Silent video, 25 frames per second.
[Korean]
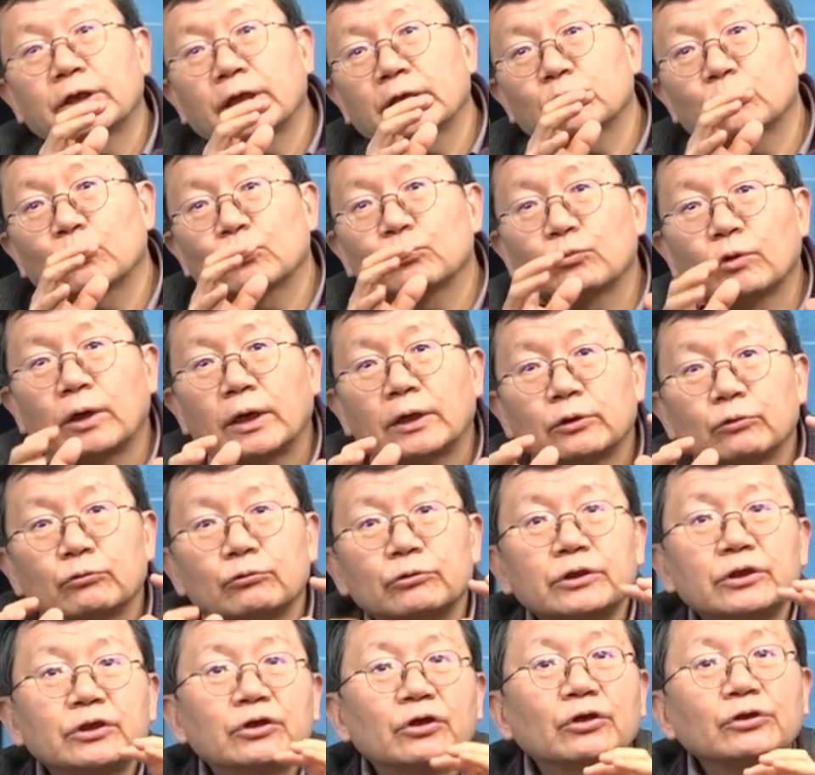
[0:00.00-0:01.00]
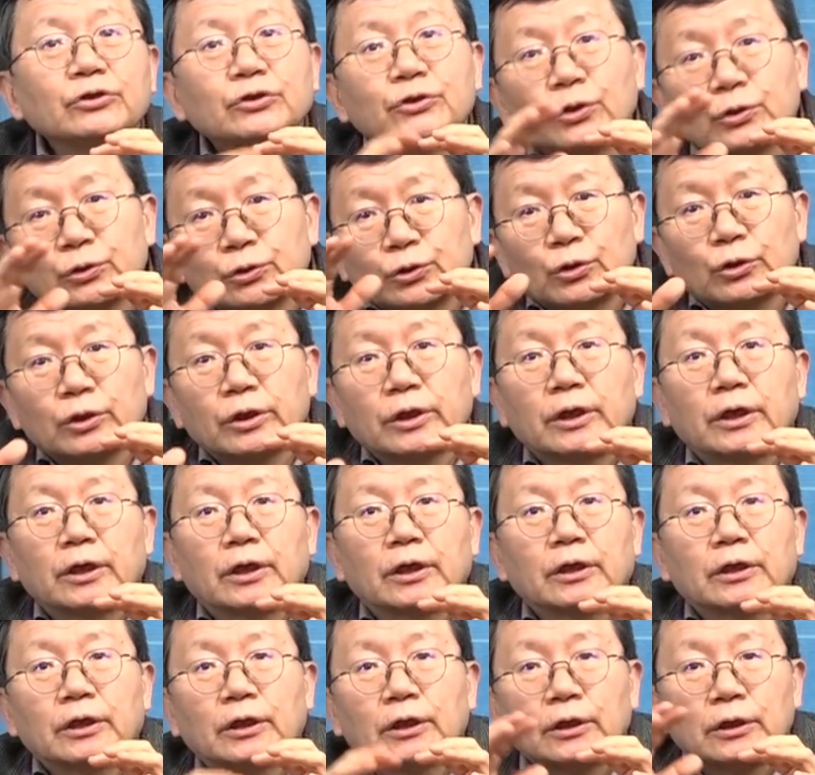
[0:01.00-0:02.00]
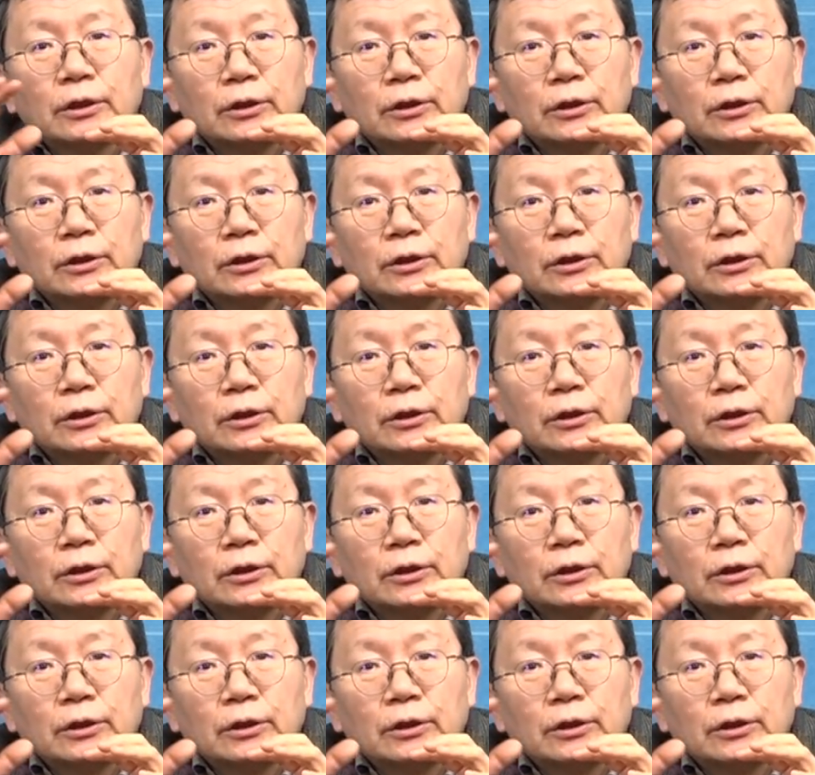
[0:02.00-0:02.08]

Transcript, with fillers: 행동도 아니고 이런 성격의